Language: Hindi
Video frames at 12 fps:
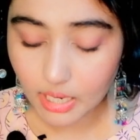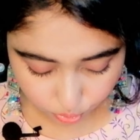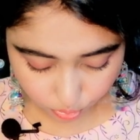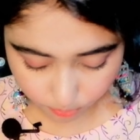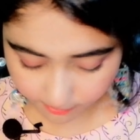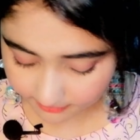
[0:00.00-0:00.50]

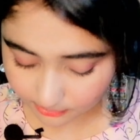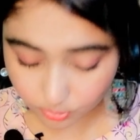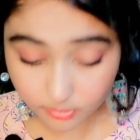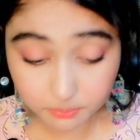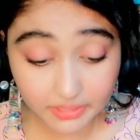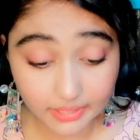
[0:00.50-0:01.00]
तो वैसे
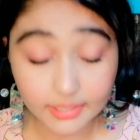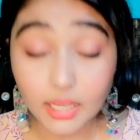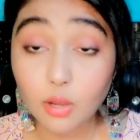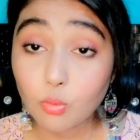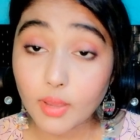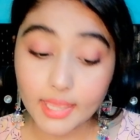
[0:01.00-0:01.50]
तो इस पर
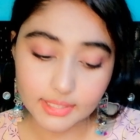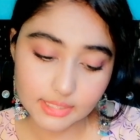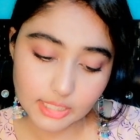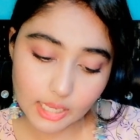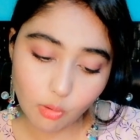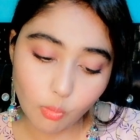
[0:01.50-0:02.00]
लिखा हुआ है
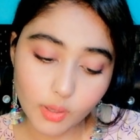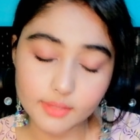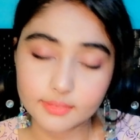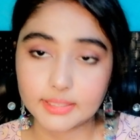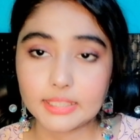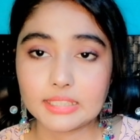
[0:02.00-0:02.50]
कि ये
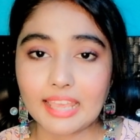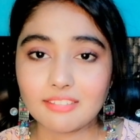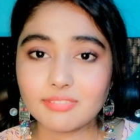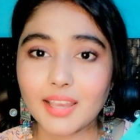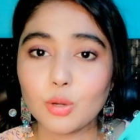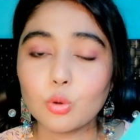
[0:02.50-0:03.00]
ऑल स्किन
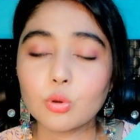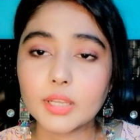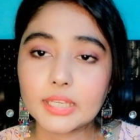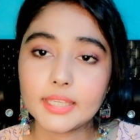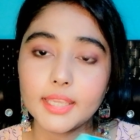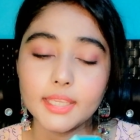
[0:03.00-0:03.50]
टाइप वालों
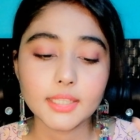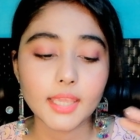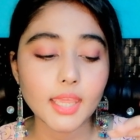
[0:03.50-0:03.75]
के लिए ही